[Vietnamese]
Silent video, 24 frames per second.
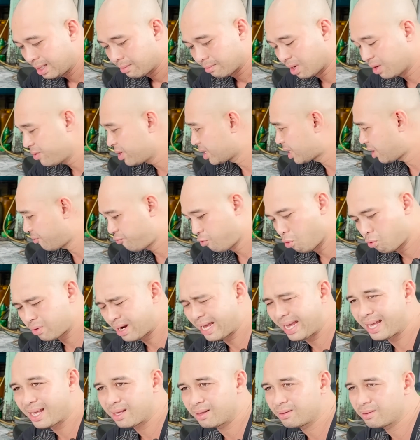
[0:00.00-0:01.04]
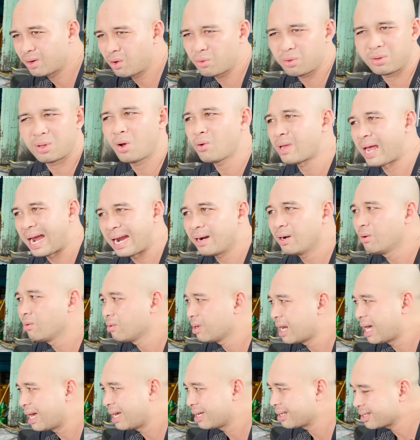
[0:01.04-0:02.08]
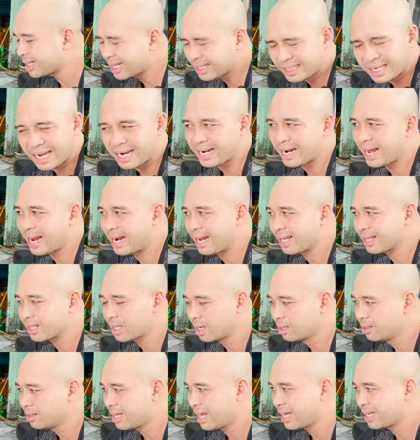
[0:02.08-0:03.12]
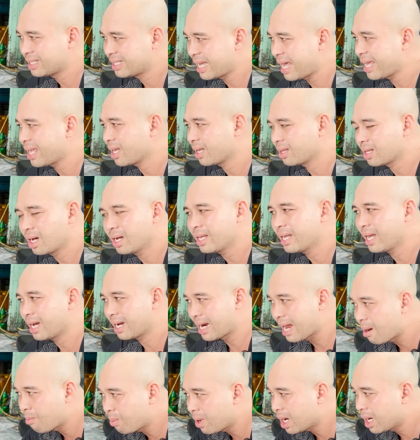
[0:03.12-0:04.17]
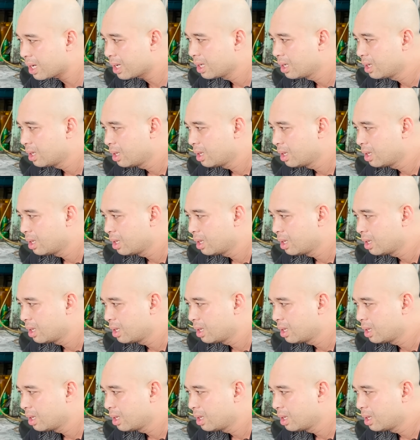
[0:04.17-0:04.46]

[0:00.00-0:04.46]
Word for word: bởi vì ti phuộc này nói nói thẳng luôn là cái xe này là từ vàng xét cho tới vàng lông á